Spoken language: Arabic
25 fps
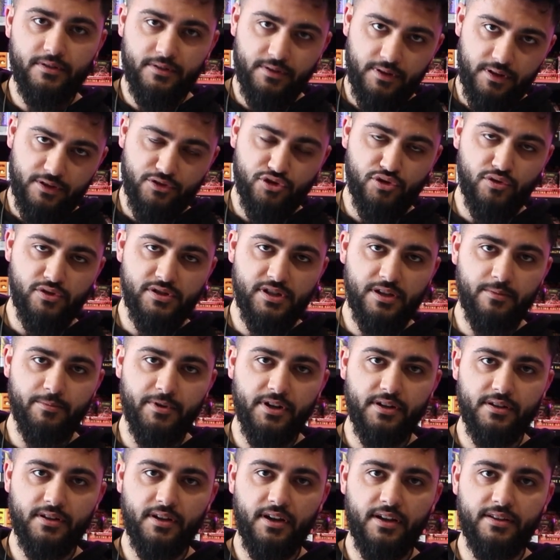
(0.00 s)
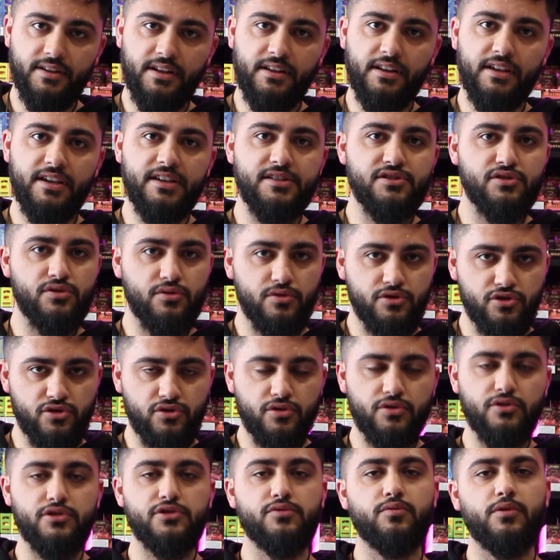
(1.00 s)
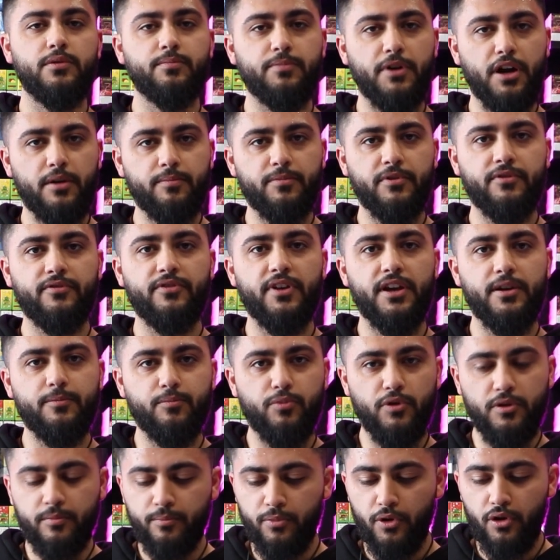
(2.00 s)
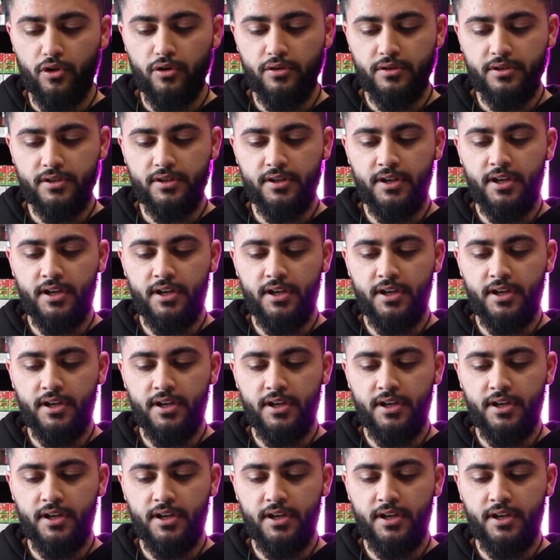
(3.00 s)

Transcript: بالجوس البريطاني اللي هي الزوز جوس والبروبر فيب والبولت